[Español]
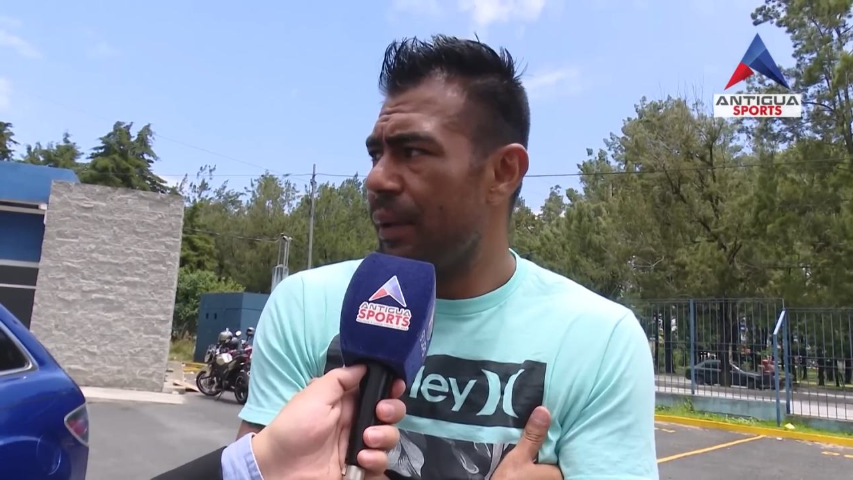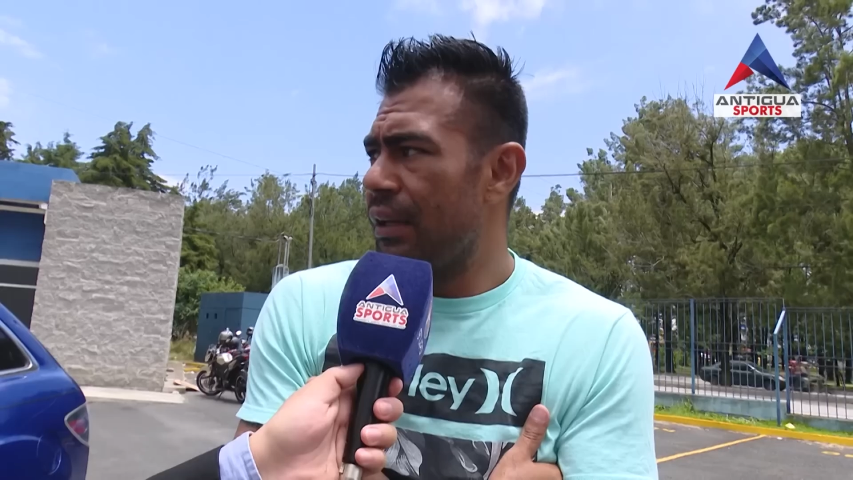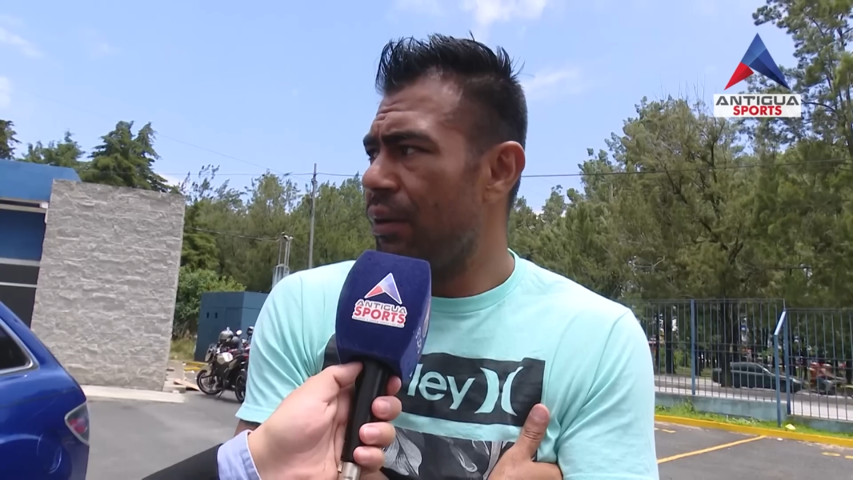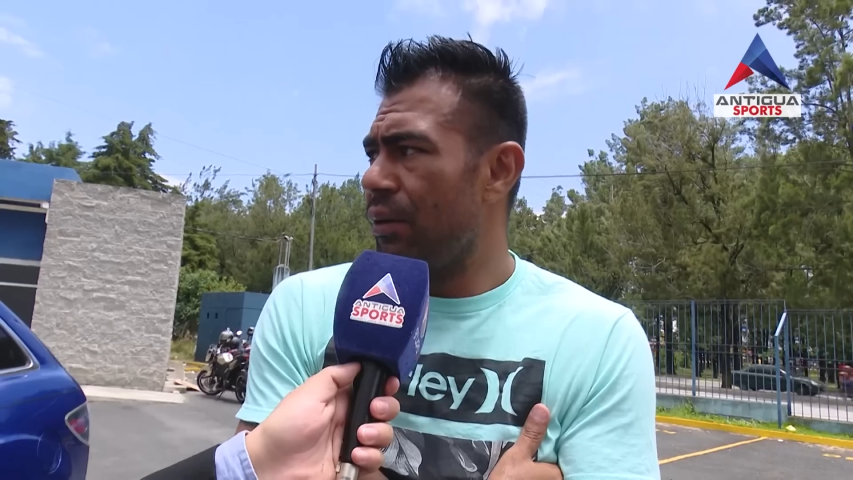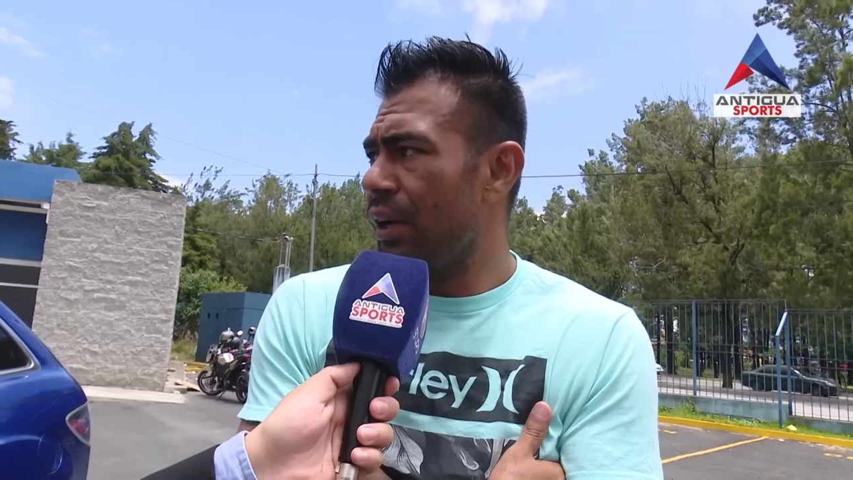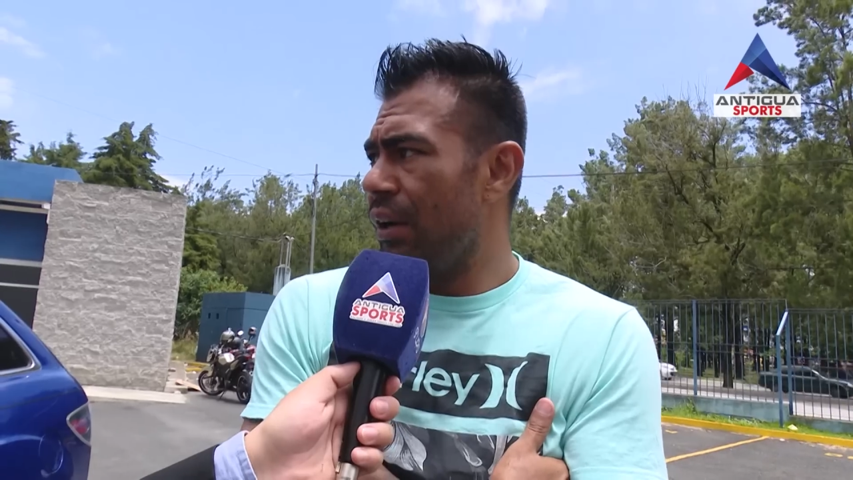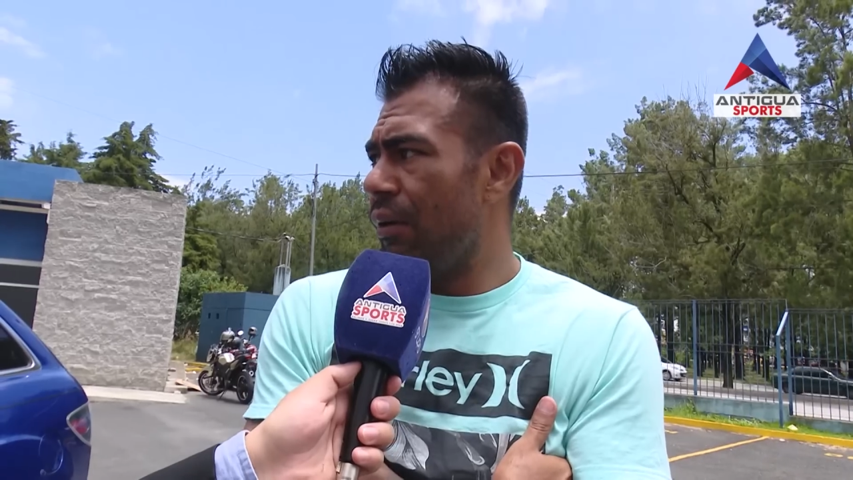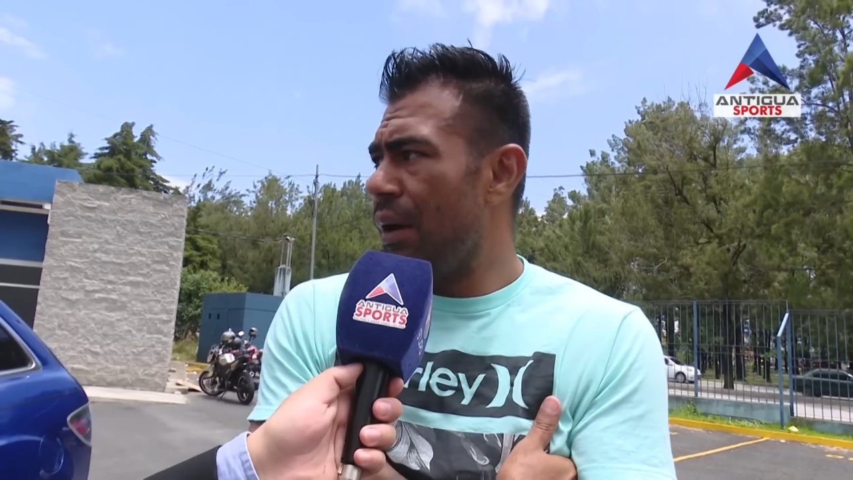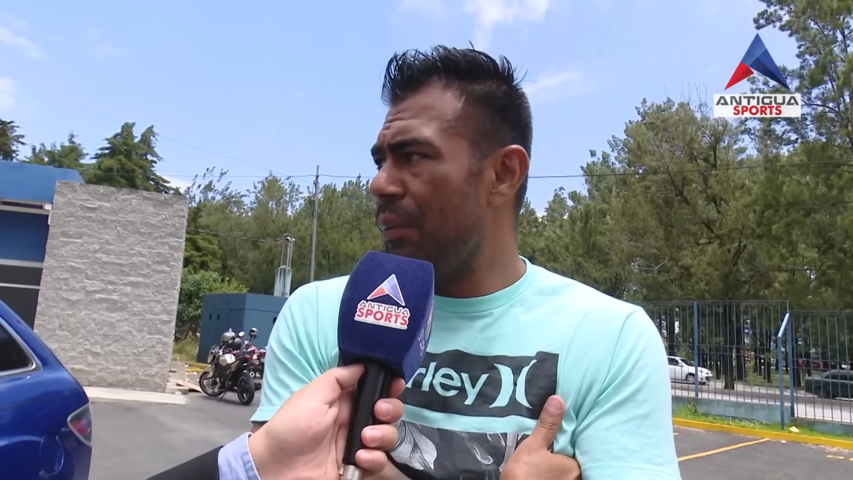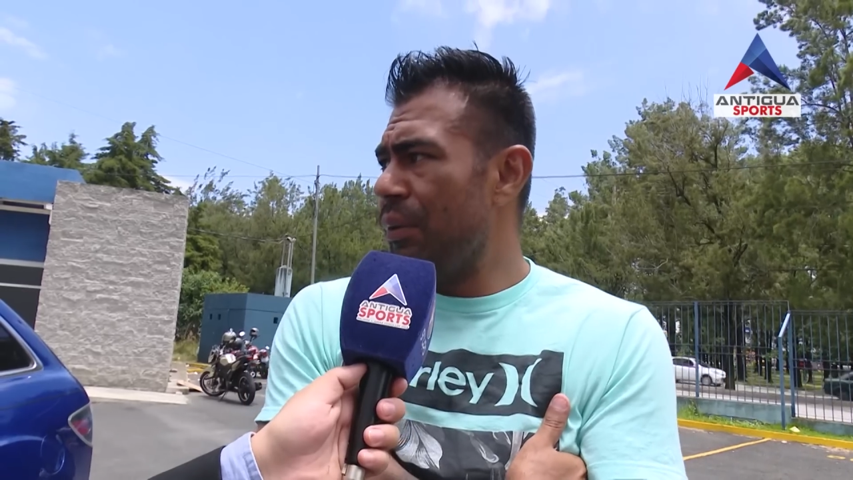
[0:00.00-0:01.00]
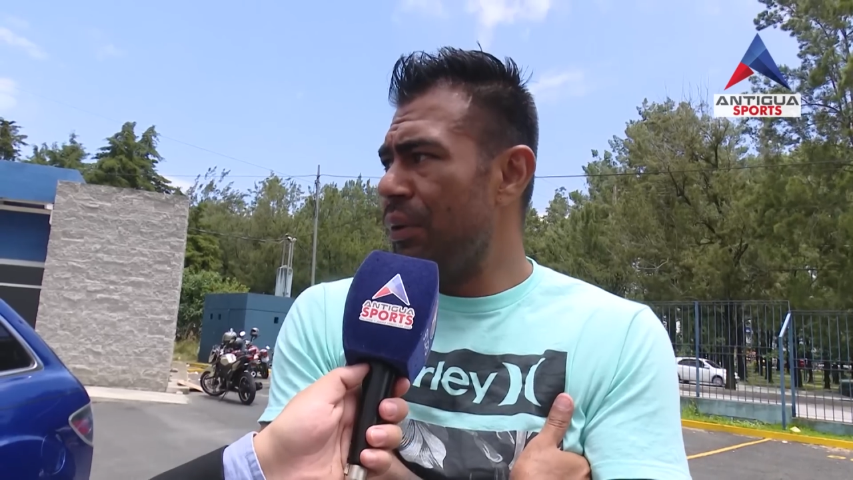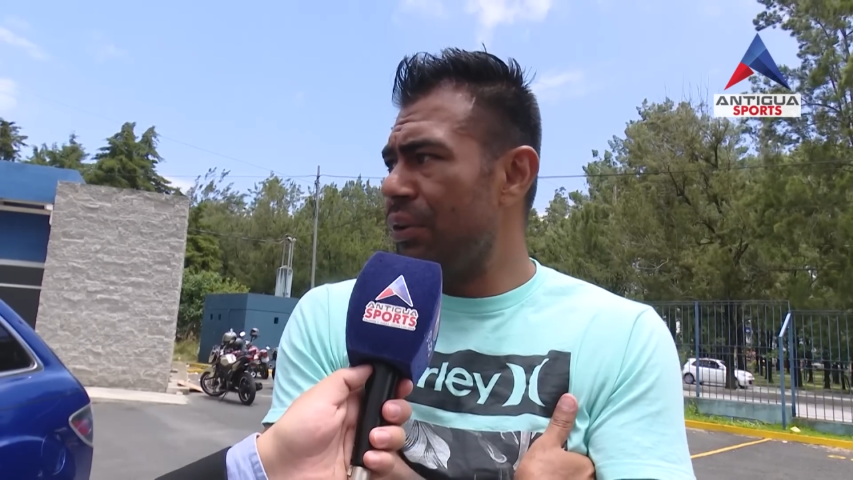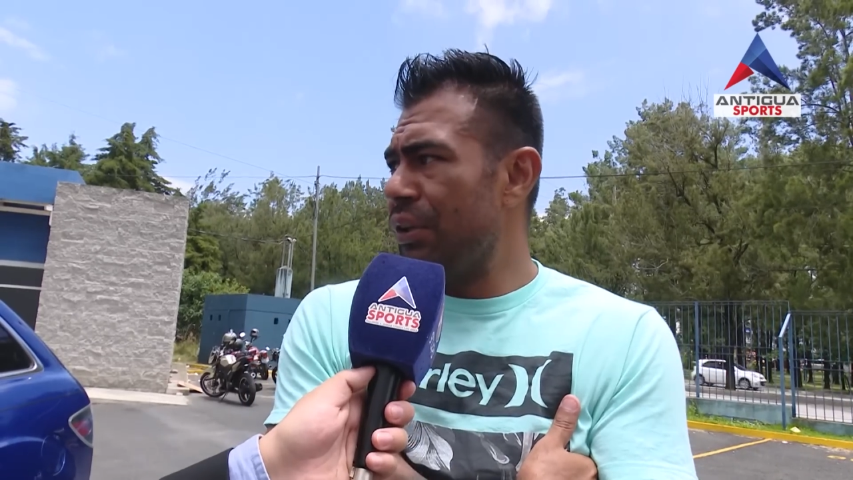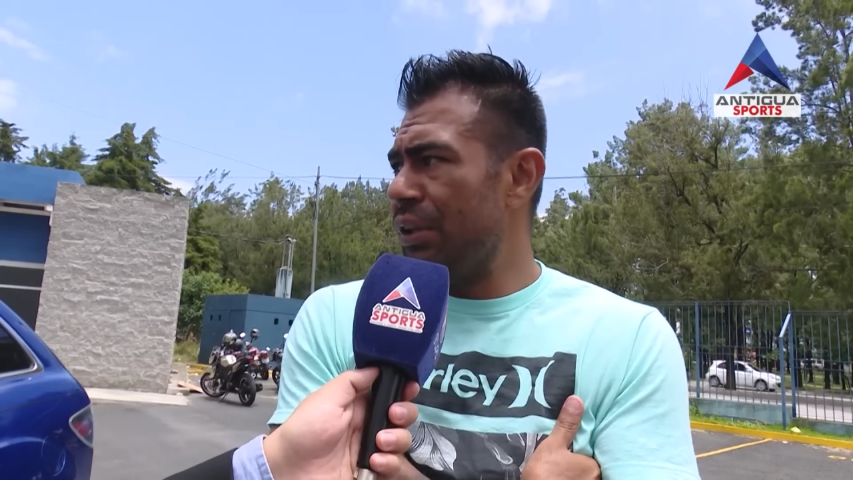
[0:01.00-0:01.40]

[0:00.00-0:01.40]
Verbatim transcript: partido que vamos